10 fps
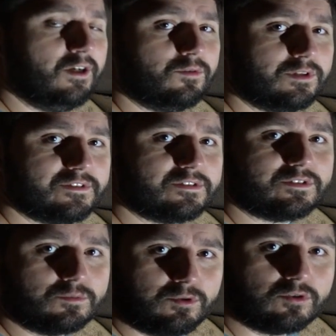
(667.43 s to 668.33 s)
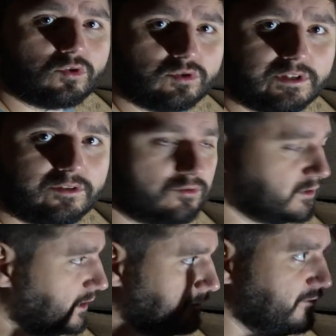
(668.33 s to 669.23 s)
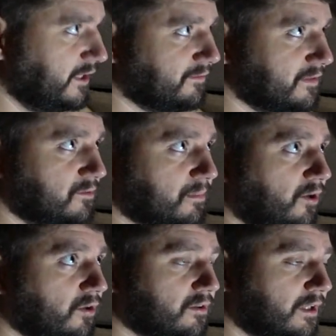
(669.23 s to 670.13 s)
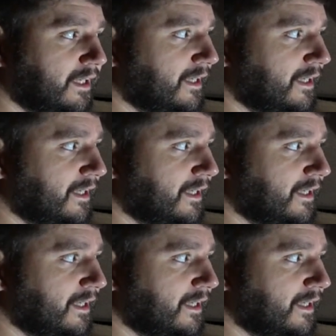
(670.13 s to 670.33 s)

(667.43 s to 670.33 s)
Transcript: und das ist zum Glück drunter unter dem Feld, was ich brauche.